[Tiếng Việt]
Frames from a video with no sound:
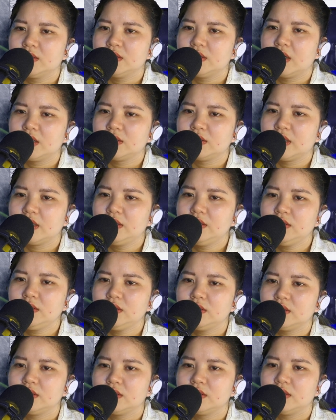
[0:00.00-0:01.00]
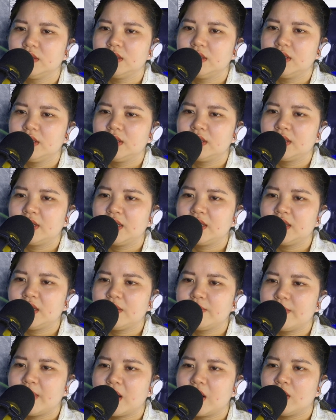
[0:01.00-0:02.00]
Thần tính. Khí
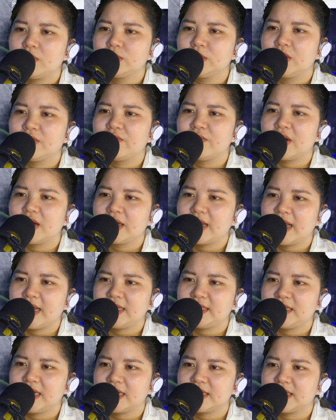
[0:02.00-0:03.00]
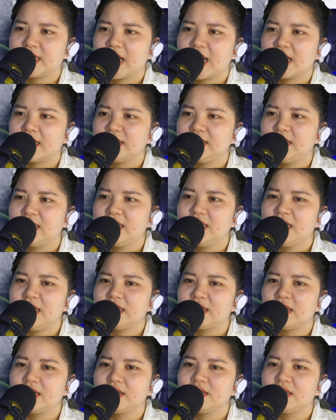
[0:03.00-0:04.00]
tức mà gốc thực vật này tràn ra chính
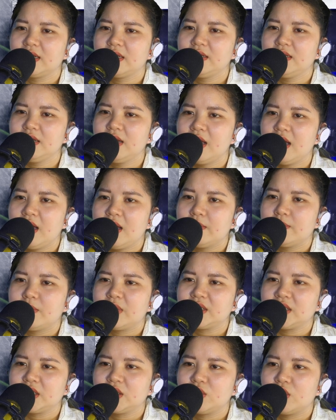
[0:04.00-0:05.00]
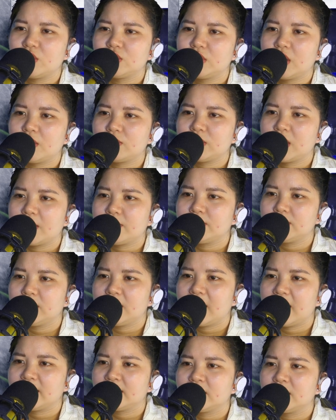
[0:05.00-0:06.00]
là thần tính, mà trình độ nồng đậm
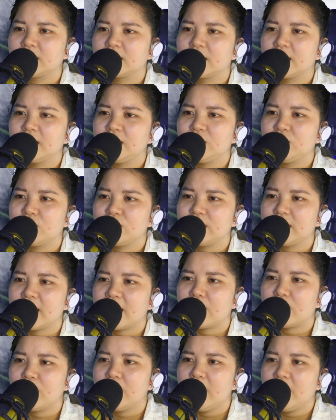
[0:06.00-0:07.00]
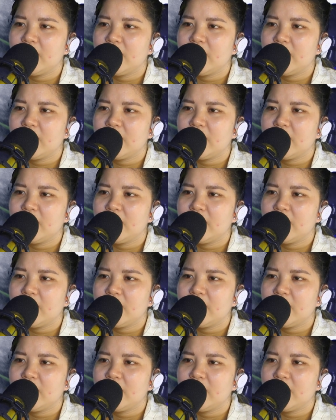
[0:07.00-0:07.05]
lại cực kỳ dồi dào.